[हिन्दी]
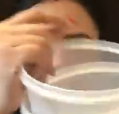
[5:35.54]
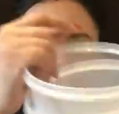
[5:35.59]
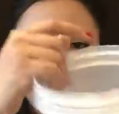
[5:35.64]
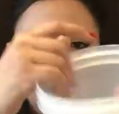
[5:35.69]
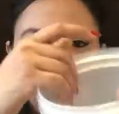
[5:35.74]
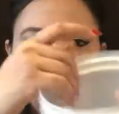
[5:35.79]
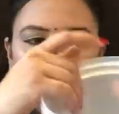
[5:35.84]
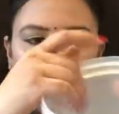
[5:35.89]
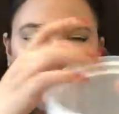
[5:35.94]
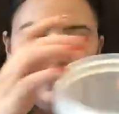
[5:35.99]

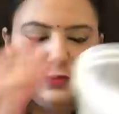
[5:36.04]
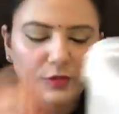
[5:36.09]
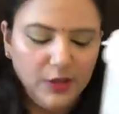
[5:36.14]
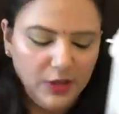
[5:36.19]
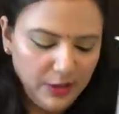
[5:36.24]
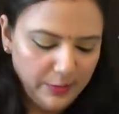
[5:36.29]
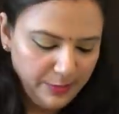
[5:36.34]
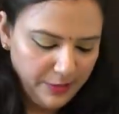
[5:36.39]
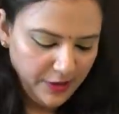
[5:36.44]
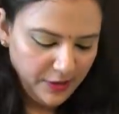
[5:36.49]
ये फोर
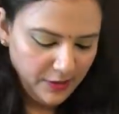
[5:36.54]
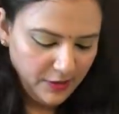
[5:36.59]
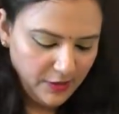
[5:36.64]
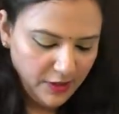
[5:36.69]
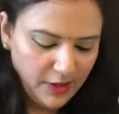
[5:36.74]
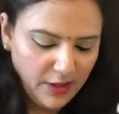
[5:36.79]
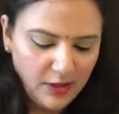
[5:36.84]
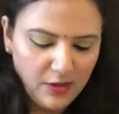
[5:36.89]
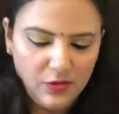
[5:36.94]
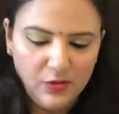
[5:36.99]
का पेयर
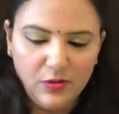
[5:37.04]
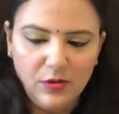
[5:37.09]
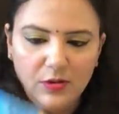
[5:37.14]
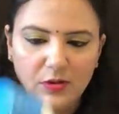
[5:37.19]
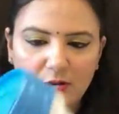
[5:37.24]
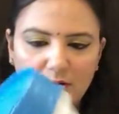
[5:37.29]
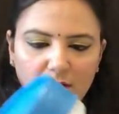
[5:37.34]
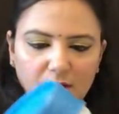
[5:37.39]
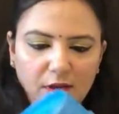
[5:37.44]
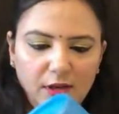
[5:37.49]
है
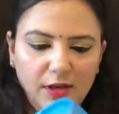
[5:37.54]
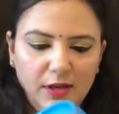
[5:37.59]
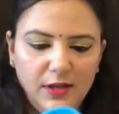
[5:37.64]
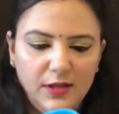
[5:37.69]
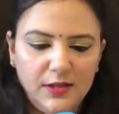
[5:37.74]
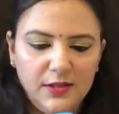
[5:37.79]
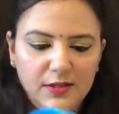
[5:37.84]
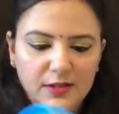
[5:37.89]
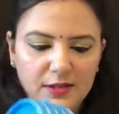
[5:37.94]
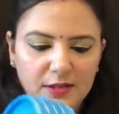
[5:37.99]
और
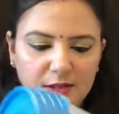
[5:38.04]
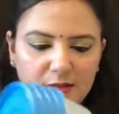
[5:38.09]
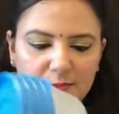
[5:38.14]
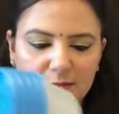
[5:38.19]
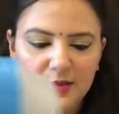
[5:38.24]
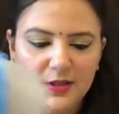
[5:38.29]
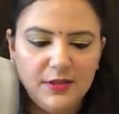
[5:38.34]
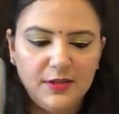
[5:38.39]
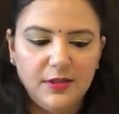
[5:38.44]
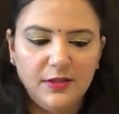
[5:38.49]
जैसे
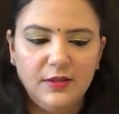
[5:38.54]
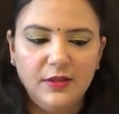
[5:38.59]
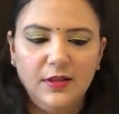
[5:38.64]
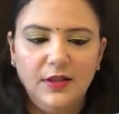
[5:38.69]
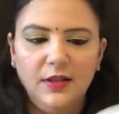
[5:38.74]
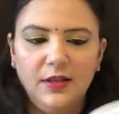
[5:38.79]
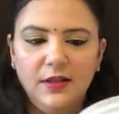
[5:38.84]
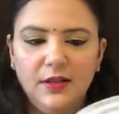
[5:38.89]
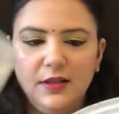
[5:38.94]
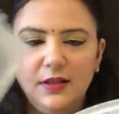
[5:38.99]
आप देख सकते
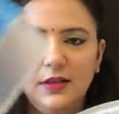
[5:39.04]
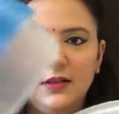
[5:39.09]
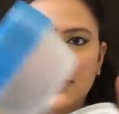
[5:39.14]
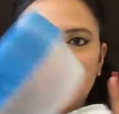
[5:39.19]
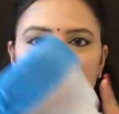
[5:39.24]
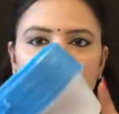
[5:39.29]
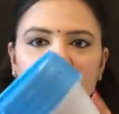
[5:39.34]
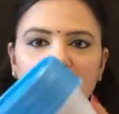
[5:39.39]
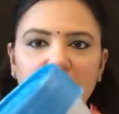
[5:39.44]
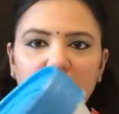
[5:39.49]
हैं के
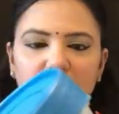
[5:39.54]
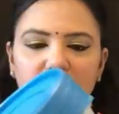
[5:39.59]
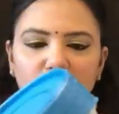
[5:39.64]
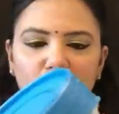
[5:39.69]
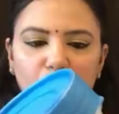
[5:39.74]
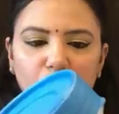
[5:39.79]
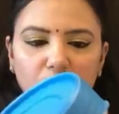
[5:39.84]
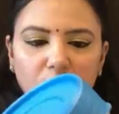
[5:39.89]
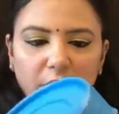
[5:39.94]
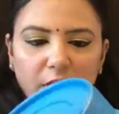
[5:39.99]
अंदर साइज़
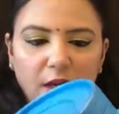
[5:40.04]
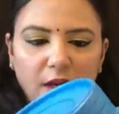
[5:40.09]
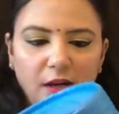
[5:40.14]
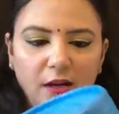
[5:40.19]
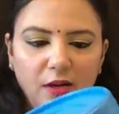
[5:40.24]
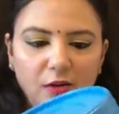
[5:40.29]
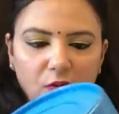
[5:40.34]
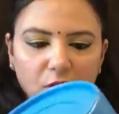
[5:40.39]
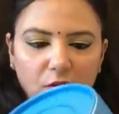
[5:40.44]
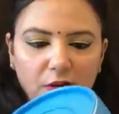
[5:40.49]
तो ओके
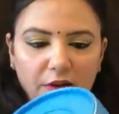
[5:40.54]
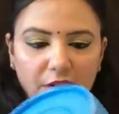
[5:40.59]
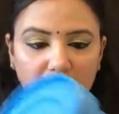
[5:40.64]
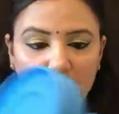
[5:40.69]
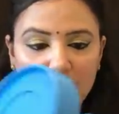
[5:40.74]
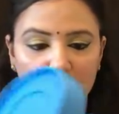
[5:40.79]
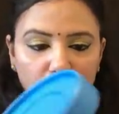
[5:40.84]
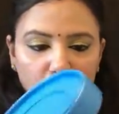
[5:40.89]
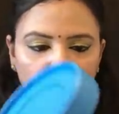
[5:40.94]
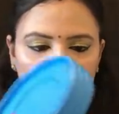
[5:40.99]
है
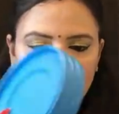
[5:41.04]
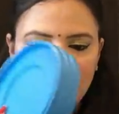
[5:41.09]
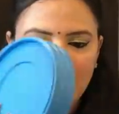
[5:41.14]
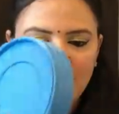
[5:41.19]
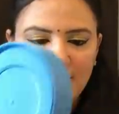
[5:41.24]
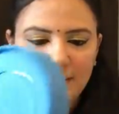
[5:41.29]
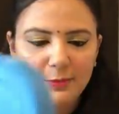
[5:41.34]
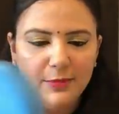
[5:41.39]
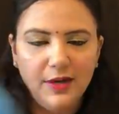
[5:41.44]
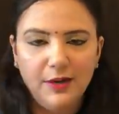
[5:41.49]
क्वालिटी भी ओके
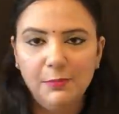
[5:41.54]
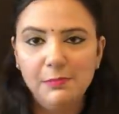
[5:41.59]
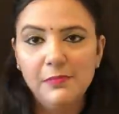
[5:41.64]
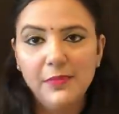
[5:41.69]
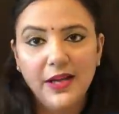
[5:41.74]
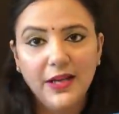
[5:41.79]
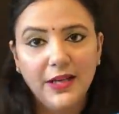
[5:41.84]
है बट